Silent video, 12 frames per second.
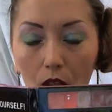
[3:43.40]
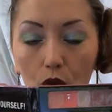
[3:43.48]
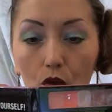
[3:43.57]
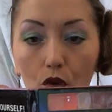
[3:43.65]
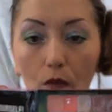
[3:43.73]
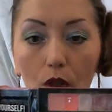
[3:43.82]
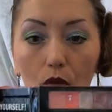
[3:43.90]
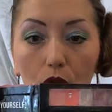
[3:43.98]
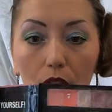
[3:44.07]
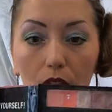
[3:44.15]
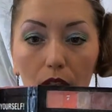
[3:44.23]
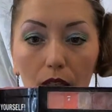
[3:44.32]
ну что могу
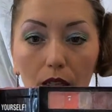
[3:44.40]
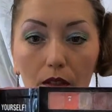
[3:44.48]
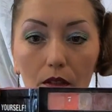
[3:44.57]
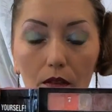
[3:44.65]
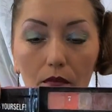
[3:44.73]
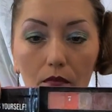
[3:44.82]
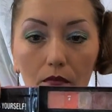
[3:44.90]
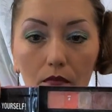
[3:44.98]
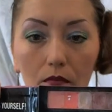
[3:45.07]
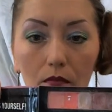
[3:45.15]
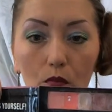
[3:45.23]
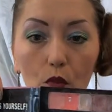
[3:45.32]
сказать?
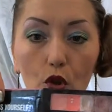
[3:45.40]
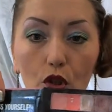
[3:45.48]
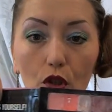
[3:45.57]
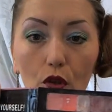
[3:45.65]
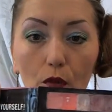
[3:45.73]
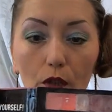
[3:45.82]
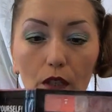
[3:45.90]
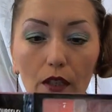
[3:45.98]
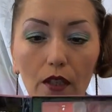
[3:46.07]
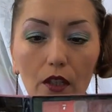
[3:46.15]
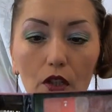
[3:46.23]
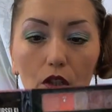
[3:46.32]
Можно ее взять,
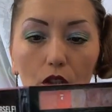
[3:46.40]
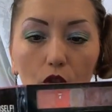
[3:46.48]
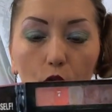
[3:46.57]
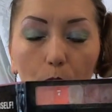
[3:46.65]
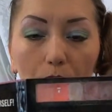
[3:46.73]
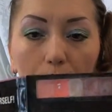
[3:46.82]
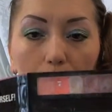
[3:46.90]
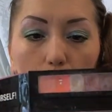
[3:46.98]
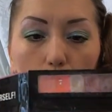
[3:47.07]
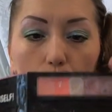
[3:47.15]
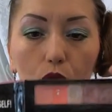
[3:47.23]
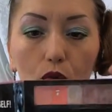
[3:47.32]
конечно, в
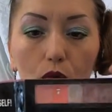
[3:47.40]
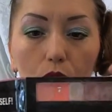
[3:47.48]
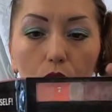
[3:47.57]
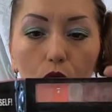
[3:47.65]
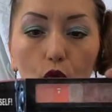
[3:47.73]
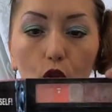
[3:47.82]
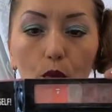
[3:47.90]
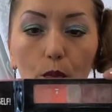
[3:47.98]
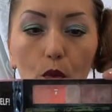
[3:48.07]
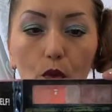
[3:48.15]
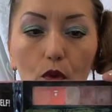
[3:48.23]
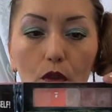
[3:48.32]
поездку, в
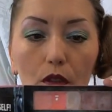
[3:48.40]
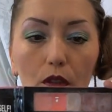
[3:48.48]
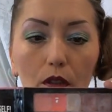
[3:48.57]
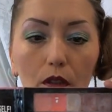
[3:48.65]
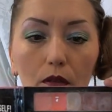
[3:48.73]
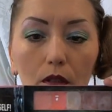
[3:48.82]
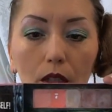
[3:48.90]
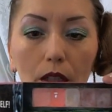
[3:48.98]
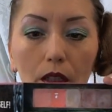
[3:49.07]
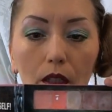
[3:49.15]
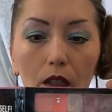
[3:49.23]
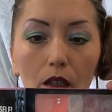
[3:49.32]
отпуск,
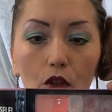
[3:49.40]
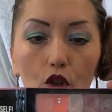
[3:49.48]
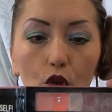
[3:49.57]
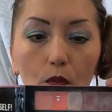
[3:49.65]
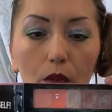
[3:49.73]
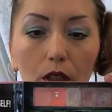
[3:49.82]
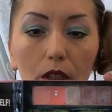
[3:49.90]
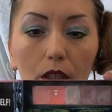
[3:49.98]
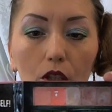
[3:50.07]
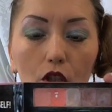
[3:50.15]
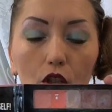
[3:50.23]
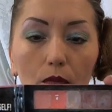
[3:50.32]

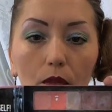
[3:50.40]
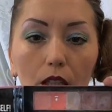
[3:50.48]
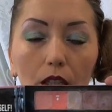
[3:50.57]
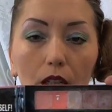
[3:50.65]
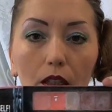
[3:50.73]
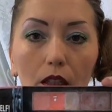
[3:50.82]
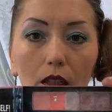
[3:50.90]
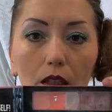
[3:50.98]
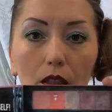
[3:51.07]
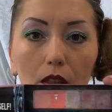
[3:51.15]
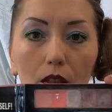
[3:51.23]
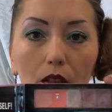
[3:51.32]
чтобы в
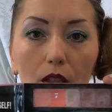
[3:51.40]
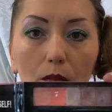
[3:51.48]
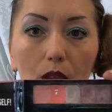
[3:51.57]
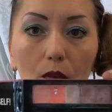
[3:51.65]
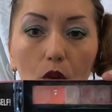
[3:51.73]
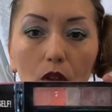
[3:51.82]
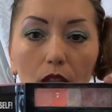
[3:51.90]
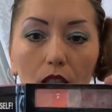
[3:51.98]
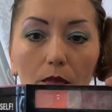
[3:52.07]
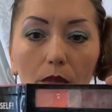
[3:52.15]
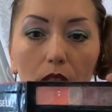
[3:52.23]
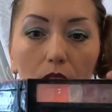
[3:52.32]
чемодане не было много
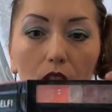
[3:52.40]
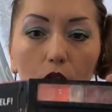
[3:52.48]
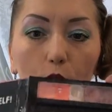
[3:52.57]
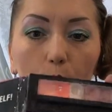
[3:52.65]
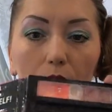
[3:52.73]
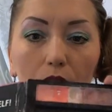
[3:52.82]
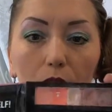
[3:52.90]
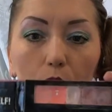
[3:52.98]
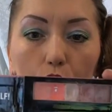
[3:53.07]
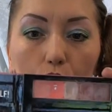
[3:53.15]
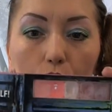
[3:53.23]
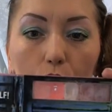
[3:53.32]
косметики, вполне
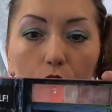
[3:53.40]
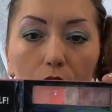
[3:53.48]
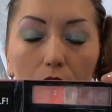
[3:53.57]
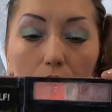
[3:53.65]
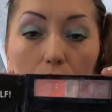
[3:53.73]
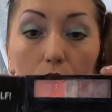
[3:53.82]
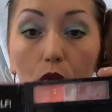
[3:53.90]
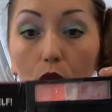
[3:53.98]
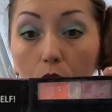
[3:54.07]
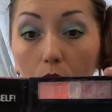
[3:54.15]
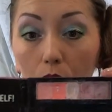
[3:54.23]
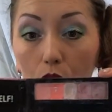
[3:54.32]
можно ее взять.
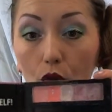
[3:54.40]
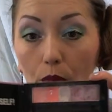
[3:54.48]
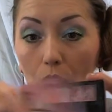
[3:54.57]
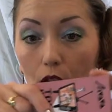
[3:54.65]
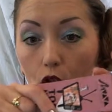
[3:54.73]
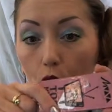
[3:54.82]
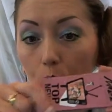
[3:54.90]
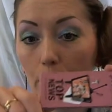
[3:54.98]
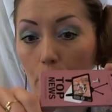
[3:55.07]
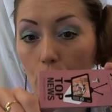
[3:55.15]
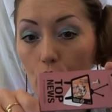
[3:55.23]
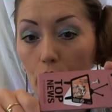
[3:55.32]
Но, чтобы я ее купил
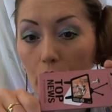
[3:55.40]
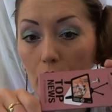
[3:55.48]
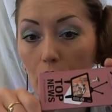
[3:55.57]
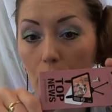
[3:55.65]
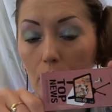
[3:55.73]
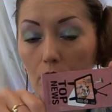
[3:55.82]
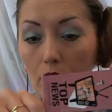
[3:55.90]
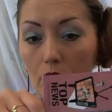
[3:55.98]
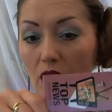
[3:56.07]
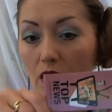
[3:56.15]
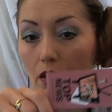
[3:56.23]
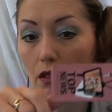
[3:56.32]
еще раз,
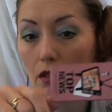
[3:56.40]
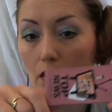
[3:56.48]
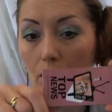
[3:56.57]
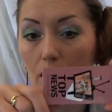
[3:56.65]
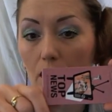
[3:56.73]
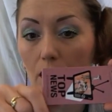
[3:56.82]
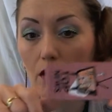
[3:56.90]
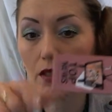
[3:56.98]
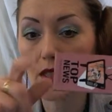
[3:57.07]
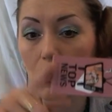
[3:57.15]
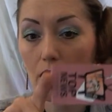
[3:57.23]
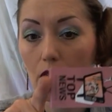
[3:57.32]
их, не, их
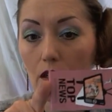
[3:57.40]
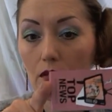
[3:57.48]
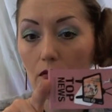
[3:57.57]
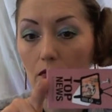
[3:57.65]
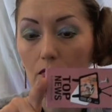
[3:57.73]
тени,